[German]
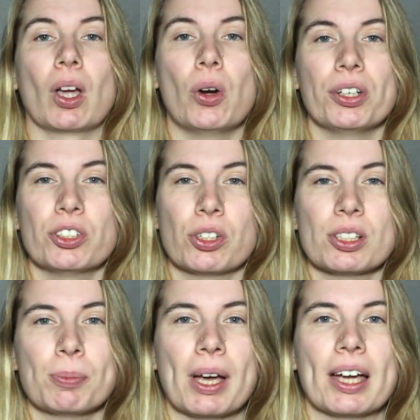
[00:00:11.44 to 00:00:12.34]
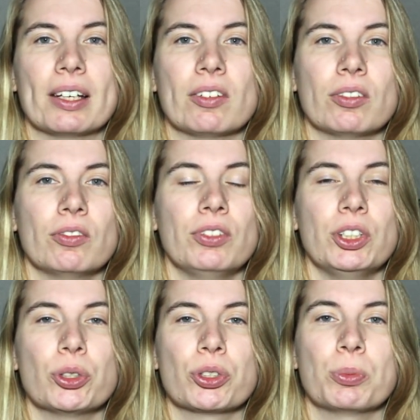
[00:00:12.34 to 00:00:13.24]
Heute soll es mal ein
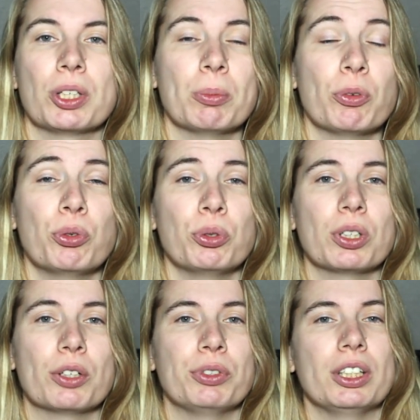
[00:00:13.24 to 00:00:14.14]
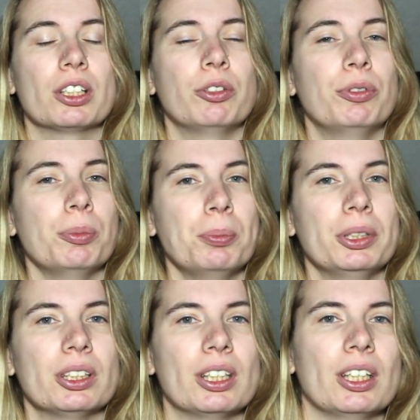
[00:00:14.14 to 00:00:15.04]
Video zum Thema
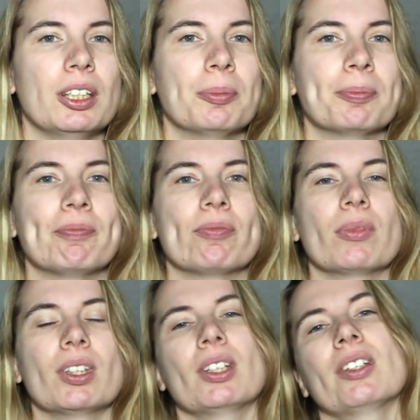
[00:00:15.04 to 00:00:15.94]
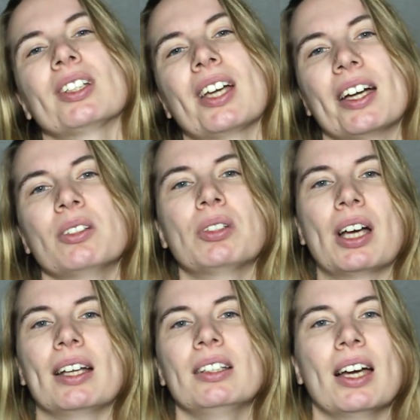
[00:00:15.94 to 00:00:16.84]
Fotografie-Equipment geben. Der eine
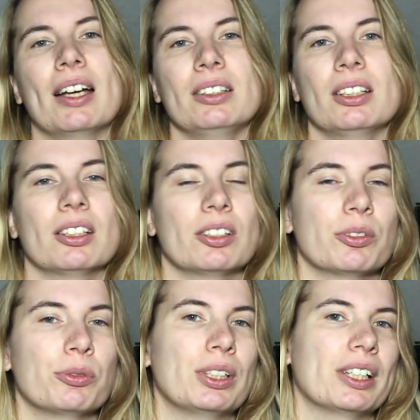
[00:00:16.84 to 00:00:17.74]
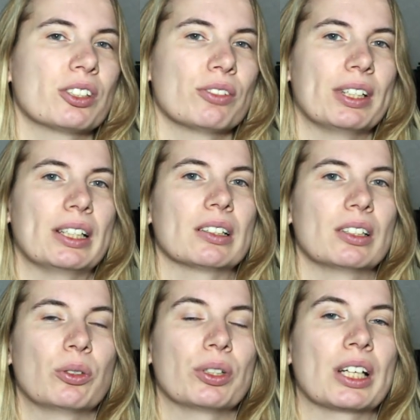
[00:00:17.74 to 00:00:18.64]
oder andere hat ja vielleicht zu
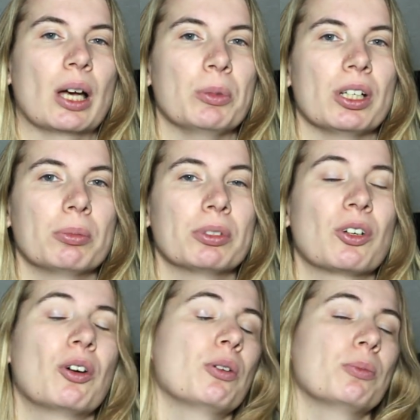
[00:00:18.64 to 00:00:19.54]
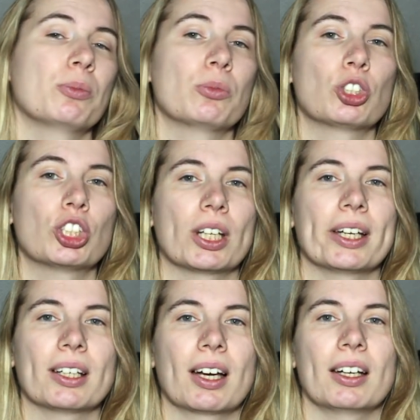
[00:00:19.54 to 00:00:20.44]
Weihnachten eine neue Kamera bekommen,
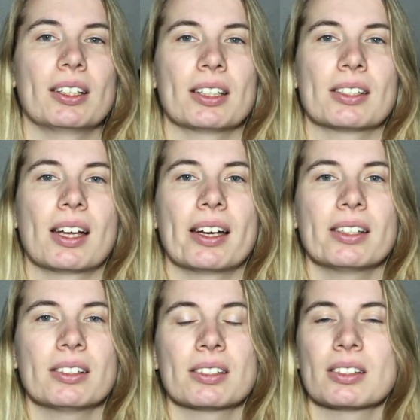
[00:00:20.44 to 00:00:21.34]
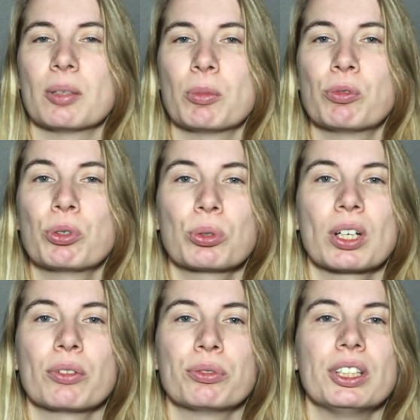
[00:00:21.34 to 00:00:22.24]
steigt gerade erst ein in das Thema
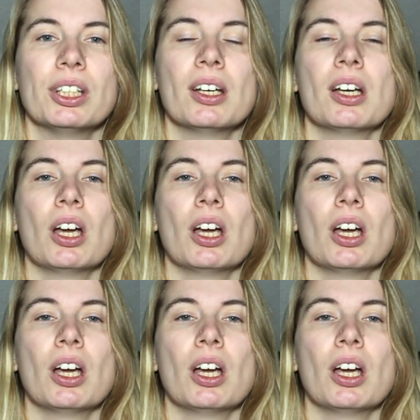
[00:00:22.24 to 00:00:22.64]
Fotografie